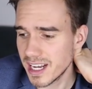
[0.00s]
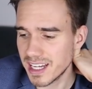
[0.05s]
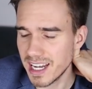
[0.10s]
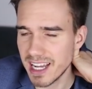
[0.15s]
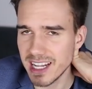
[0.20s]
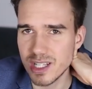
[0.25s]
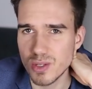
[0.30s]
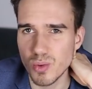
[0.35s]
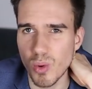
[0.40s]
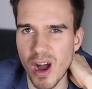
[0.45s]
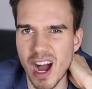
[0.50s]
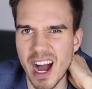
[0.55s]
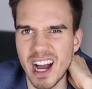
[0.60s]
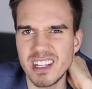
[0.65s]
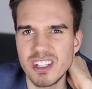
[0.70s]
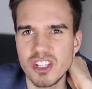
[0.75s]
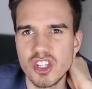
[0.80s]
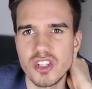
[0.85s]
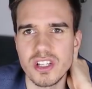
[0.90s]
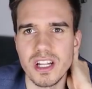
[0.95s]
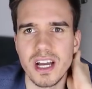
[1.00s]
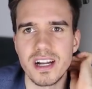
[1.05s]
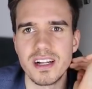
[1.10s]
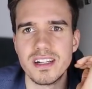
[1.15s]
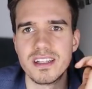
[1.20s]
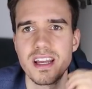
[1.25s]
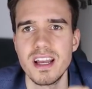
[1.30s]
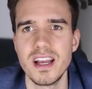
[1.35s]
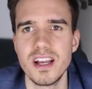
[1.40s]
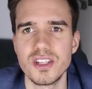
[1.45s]
gleich so
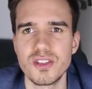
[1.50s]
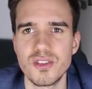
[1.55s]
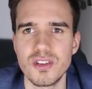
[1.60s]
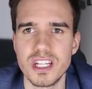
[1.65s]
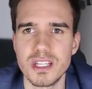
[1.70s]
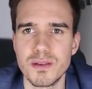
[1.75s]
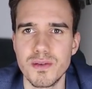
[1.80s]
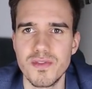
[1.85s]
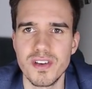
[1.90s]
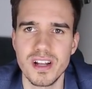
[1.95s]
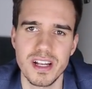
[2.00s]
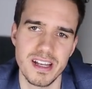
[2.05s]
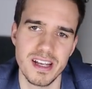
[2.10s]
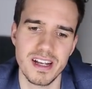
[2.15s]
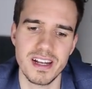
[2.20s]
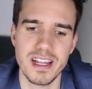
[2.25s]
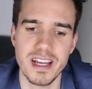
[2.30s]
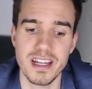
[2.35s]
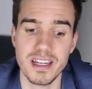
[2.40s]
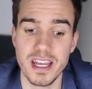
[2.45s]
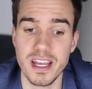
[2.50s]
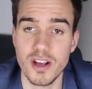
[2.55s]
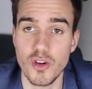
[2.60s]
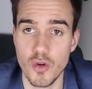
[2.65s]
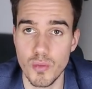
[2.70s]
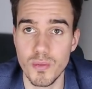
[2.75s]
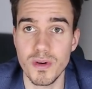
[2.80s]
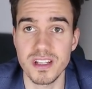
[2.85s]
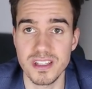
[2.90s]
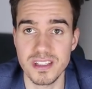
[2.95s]
anstachelt, sondern dass man wirklich erklärt, hey,
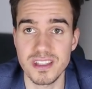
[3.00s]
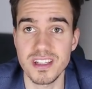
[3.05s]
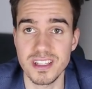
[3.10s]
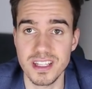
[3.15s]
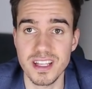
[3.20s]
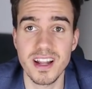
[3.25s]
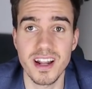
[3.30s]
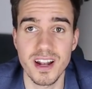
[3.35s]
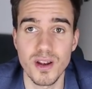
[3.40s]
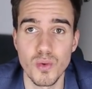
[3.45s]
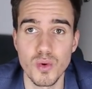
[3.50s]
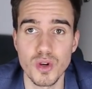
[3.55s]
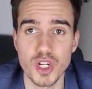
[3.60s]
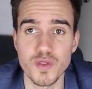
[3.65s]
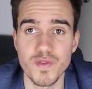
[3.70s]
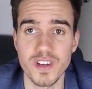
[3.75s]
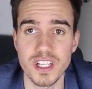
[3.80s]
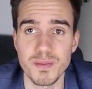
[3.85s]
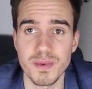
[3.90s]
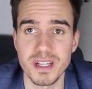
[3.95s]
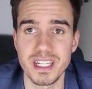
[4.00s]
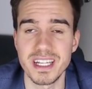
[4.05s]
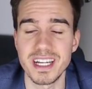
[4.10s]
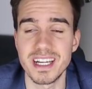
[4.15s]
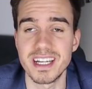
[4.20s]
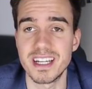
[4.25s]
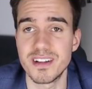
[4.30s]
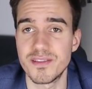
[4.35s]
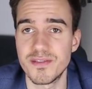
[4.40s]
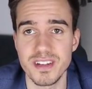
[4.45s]
guck mal, es ist tatsächlich logisch, was man
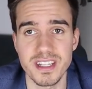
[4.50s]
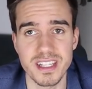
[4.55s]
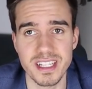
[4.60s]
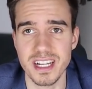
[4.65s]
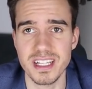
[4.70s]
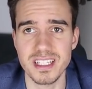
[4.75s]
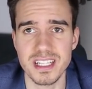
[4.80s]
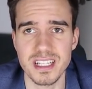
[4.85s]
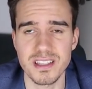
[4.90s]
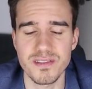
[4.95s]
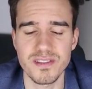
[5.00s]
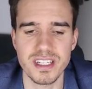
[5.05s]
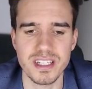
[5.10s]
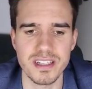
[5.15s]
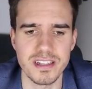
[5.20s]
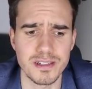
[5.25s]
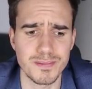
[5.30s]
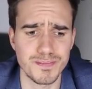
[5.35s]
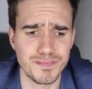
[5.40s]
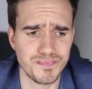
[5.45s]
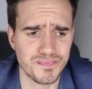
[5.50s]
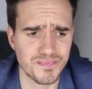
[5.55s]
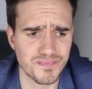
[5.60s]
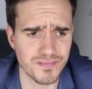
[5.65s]
hier redet. Finde ich ganz, ganz wichtig.